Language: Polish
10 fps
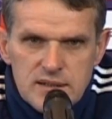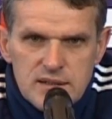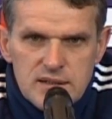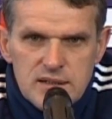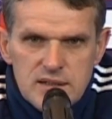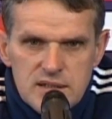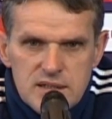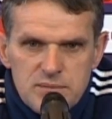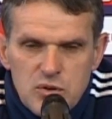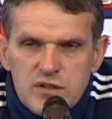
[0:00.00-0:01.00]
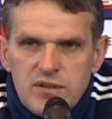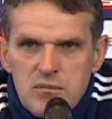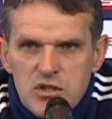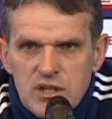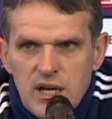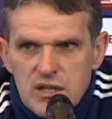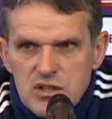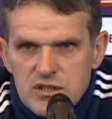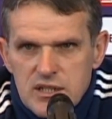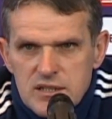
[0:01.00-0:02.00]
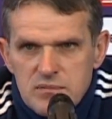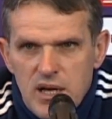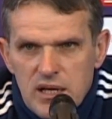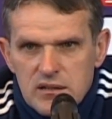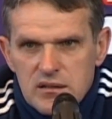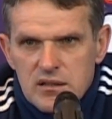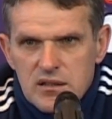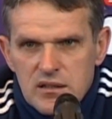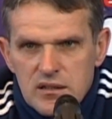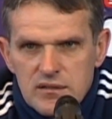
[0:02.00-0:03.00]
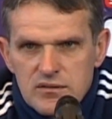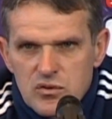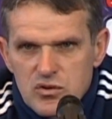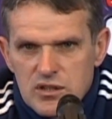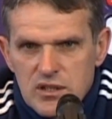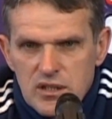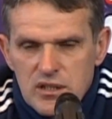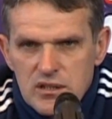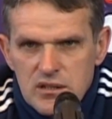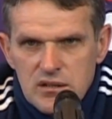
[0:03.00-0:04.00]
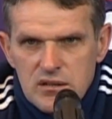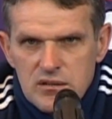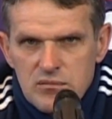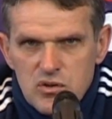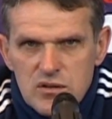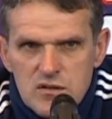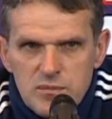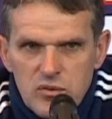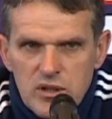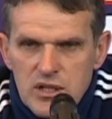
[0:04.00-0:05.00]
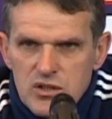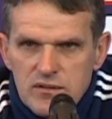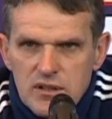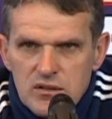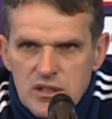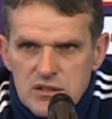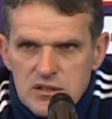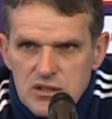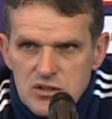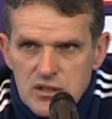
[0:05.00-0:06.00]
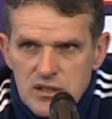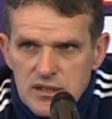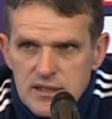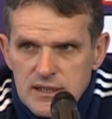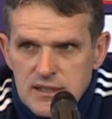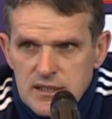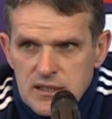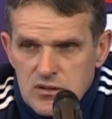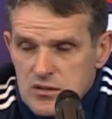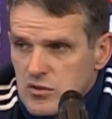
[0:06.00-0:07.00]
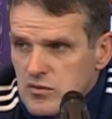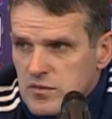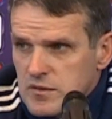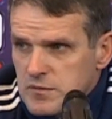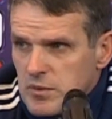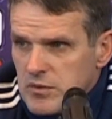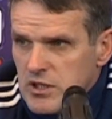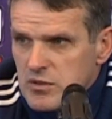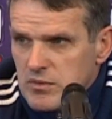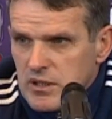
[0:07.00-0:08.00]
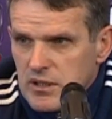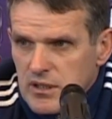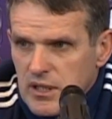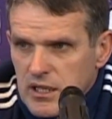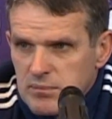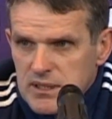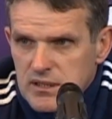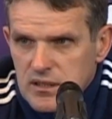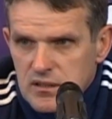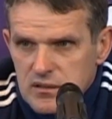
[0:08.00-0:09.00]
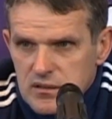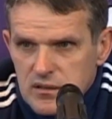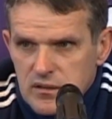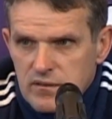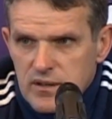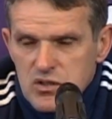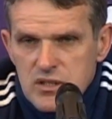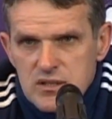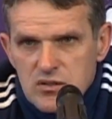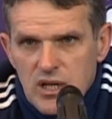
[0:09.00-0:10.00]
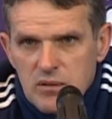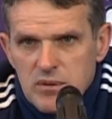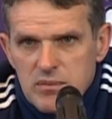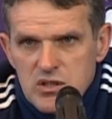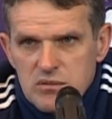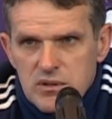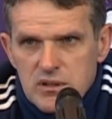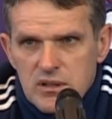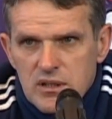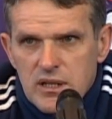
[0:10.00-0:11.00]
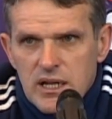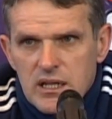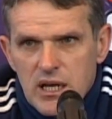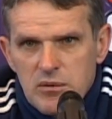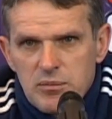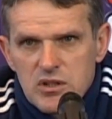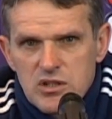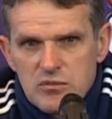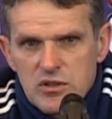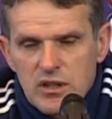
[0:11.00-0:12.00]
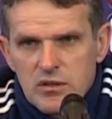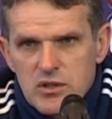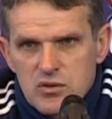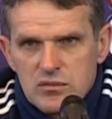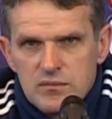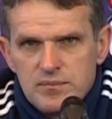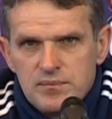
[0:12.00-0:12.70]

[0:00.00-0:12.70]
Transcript: E, spodziewamy się jakichś tych zmian e, w drużynie i, i, może to zupełnie inaczej wyglądać. Także to, co już wspomnieliśmy ja i Patryk, e, ważne jest to, jak my będziemy grali, jak my podejdziemy do tego meczu.